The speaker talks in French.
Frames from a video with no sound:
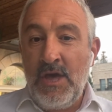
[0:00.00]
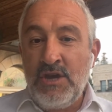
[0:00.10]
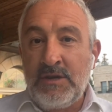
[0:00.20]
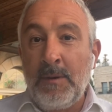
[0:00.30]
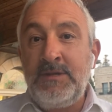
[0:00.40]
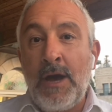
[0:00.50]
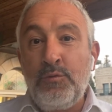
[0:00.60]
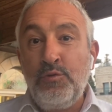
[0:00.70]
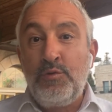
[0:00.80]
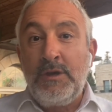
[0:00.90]
J'aimerais dire à
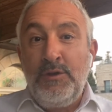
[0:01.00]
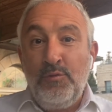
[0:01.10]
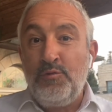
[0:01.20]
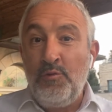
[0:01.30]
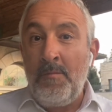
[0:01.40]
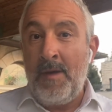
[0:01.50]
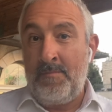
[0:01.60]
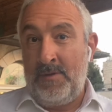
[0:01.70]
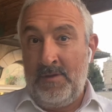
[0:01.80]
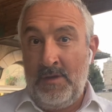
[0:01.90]
tous ceux qui doutent
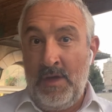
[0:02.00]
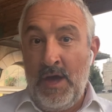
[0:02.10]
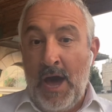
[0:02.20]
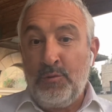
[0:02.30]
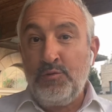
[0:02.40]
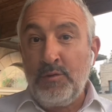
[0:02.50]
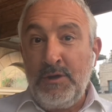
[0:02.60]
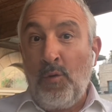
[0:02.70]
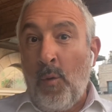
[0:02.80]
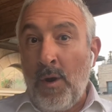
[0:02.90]
d'eux-mêmes, à tous ceux qui
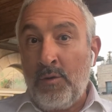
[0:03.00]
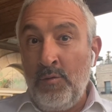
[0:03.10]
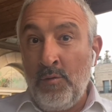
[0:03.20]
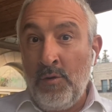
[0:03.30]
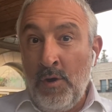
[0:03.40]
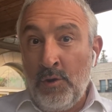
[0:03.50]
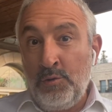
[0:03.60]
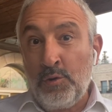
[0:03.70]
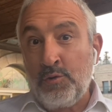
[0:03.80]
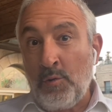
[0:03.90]
croient que
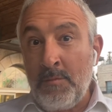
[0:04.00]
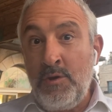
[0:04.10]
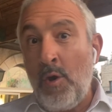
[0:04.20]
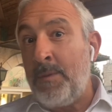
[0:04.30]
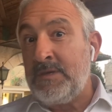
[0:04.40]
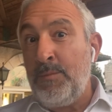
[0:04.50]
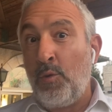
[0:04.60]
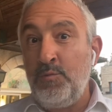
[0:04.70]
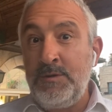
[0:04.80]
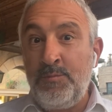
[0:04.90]
d'autres sont meilleurs parce qu'ils
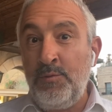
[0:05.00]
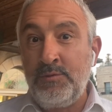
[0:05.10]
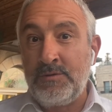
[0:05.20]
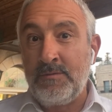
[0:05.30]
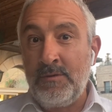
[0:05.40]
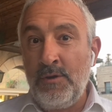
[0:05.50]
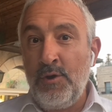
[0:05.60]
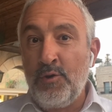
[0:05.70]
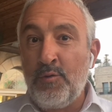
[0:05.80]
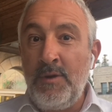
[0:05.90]
produisent plus,
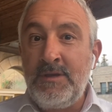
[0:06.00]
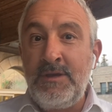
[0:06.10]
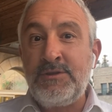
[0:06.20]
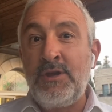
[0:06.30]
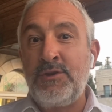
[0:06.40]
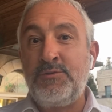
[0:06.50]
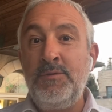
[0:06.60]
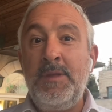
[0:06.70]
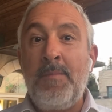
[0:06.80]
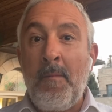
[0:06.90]
que l'existence ne
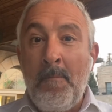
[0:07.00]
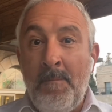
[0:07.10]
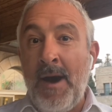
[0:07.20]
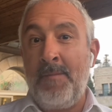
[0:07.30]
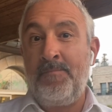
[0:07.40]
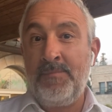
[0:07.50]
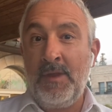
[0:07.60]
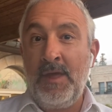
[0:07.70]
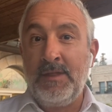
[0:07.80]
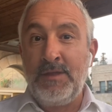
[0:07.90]
dépend pas
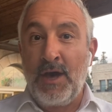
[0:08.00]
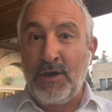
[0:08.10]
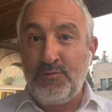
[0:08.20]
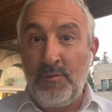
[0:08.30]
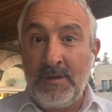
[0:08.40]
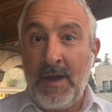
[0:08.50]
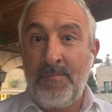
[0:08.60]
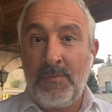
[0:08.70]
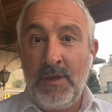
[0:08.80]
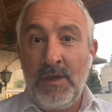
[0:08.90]
d'un résultat,
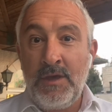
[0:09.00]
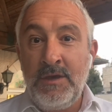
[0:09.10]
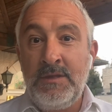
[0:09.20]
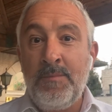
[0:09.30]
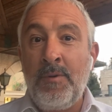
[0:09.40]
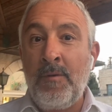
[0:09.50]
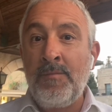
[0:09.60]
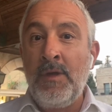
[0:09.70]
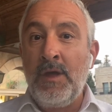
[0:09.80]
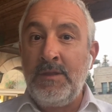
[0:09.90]
il dépend
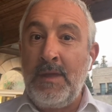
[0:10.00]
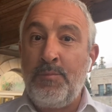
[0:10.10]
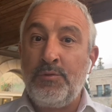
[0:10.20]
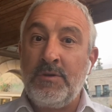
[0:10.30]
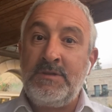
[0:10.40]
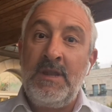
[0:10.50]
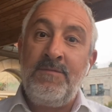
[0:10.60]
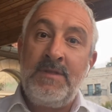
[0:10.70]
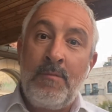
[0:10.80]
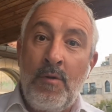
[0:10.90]
d'un potentiel.
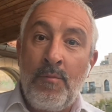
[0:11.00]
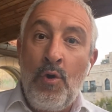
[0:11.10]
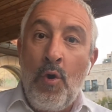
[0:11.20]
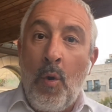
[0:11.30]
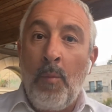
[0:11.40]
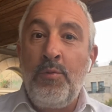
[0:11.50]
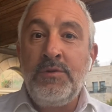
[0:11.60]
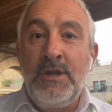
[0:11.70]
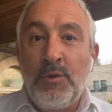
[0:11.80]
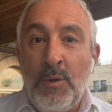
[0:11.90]
Évidemment, on peut
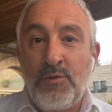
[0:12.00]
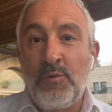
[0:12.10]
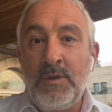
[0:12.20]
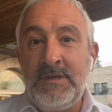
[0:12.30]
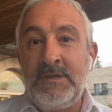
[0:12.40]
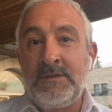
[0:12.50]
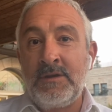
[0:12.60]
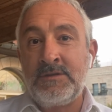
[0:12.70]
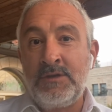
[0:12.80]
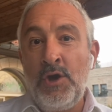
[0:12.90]
détruire son
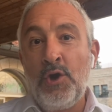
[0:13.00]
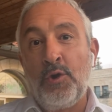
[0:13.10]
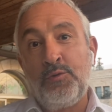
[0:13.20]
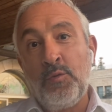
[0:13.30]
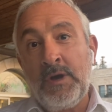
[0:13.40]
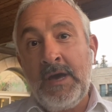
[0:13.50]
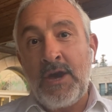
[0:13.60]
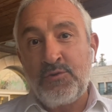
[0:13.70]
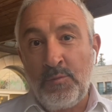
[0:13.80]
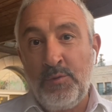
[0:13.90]
existence quand on
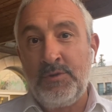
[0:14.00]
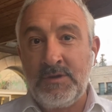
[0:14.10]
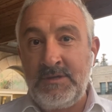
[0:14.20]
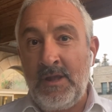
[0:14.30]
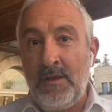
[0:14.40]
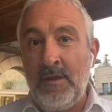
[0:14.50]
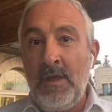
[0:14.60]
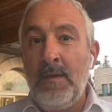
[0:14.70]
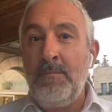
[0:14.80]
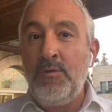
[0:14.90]
gâche son potentiel,
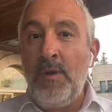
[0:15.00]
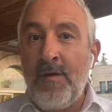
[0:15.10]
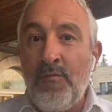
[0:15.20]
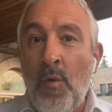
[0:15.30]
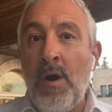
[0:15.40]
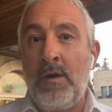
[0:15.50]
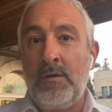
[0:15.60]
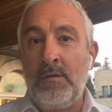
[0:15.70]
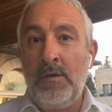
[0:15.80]
mais de l'avoir,